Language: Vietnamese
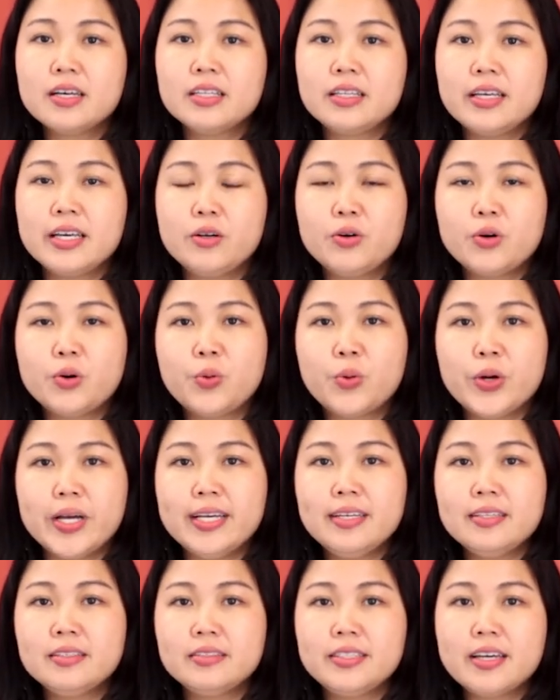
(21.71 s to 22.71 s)
Thì nguồn
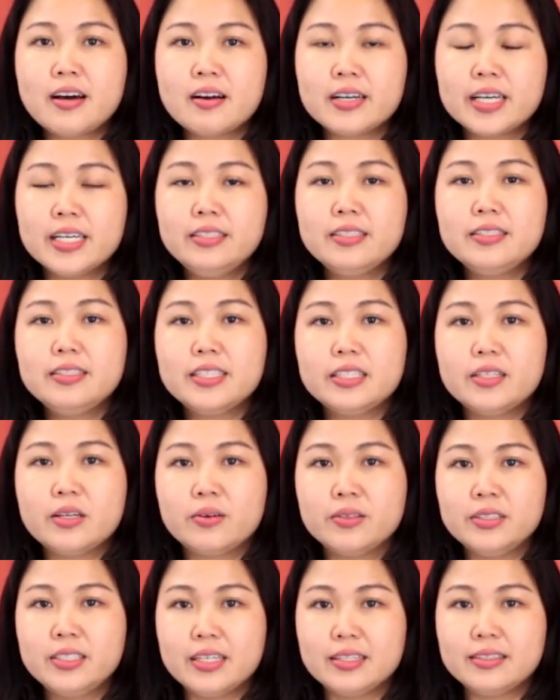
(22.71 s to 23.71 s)
quỹ cho cái chương trình
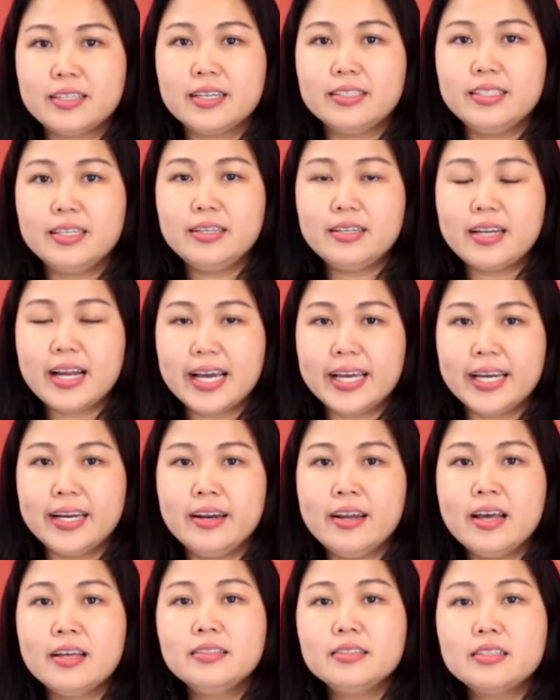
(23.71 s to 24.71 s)
hỗ trợ tài chính này
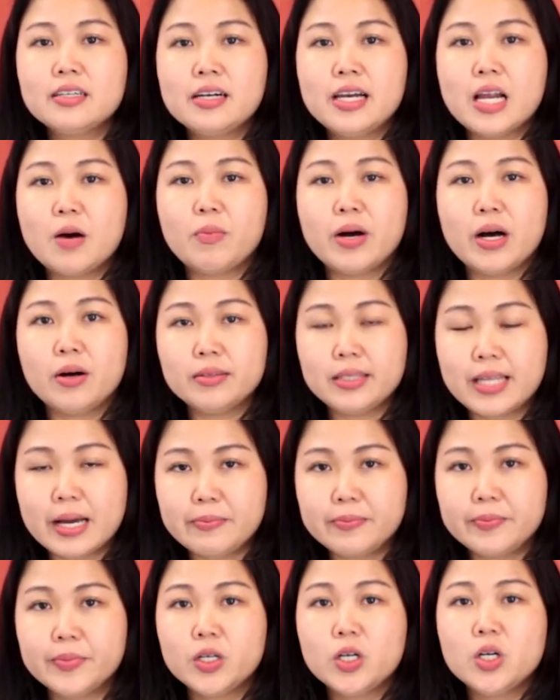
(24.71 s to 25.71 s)
đến từ lòng hảo tâm